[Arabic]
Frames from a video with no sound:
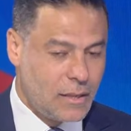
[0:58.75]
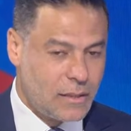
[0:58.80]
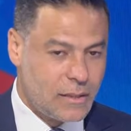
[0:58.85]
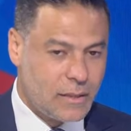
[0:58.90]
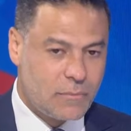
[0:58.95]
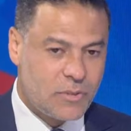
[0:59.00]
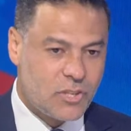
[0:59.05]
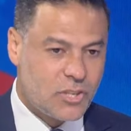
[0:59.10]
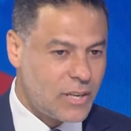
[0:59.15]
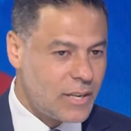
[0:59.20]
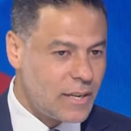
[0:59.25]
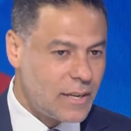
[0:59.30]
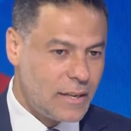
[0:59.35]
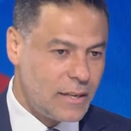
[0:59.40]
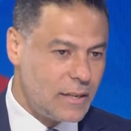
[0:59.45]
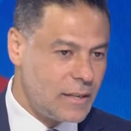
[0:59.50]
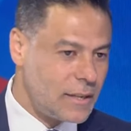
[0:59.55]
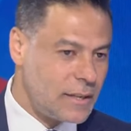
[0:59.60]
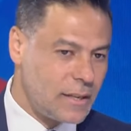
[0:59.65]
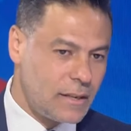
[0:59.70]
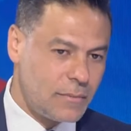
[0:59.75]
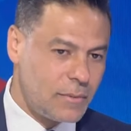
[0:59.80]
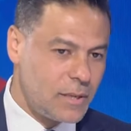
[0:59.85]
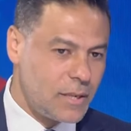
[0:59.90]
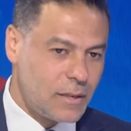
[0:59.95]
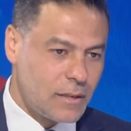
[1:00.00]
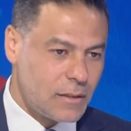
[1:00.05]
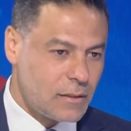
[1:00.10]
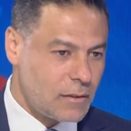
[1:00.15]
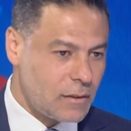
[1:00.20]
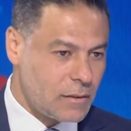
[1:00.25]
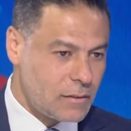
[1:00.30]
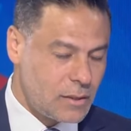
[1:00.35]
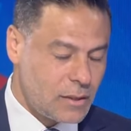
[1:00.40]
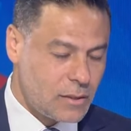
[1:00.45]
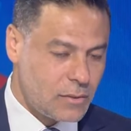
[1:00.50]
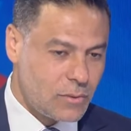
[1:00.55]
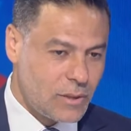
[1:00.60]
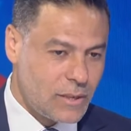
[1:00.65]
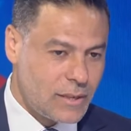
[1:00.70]
ده مش راجع ليها خلي بالك
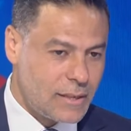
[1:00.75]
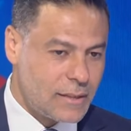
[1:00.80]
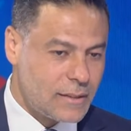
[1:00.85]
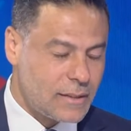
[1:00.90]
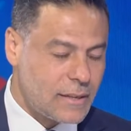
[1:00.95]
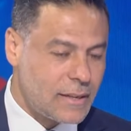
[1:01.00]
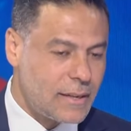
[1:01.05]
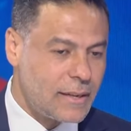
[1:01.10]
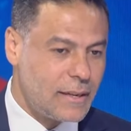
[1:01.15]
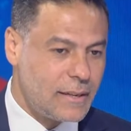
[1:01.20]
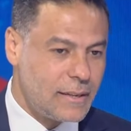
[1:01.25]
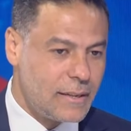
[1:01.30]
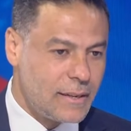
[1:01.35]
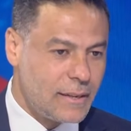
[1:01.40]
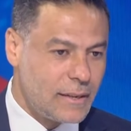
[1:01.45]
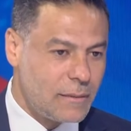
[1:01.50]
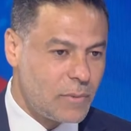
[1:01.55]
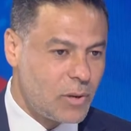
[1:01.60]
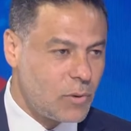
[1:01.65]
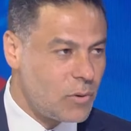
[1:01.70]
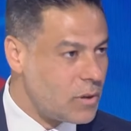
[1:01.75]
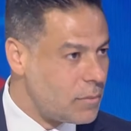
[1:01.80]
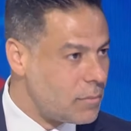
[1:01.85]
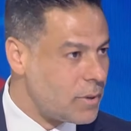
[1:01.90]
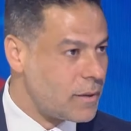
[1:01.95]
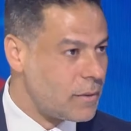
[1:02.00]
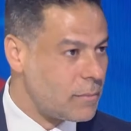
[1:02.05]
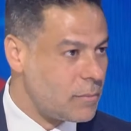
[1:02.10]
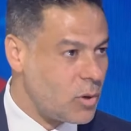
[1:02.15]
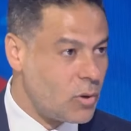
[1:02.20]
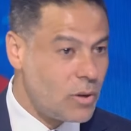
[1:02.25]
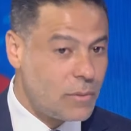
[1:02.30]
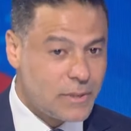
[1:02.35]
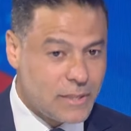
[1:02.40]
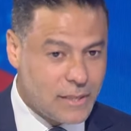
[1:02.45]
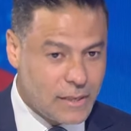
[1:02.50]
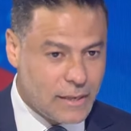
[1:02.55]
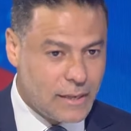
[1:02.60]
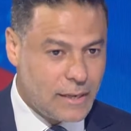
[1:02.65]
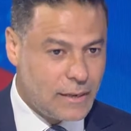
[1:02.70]
التخطيط ولكن راجع ليها الموهبه موهبه
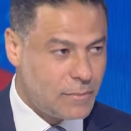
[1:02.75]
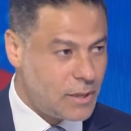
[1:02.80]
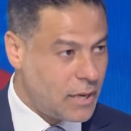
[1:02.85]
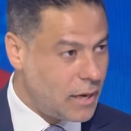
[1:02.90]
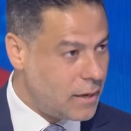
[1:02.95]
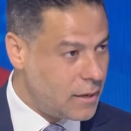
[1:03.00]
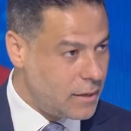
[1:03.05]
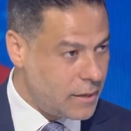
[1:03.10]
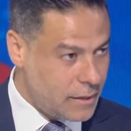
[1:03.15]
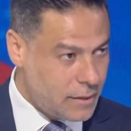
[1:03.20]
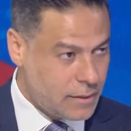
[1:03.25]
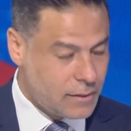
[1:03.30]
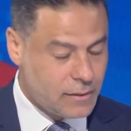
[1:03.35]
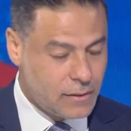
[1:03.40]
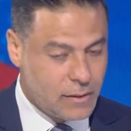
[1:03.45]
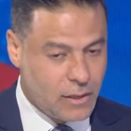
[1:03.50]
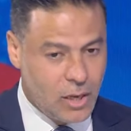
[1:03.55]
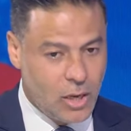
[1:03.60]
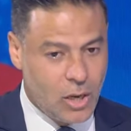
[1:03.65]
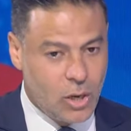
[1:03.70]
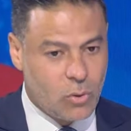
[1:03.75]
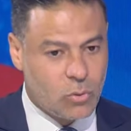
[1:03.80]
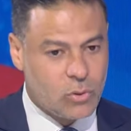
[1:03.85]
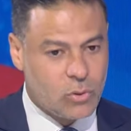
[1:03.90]
اللاعب الحقيقيه وده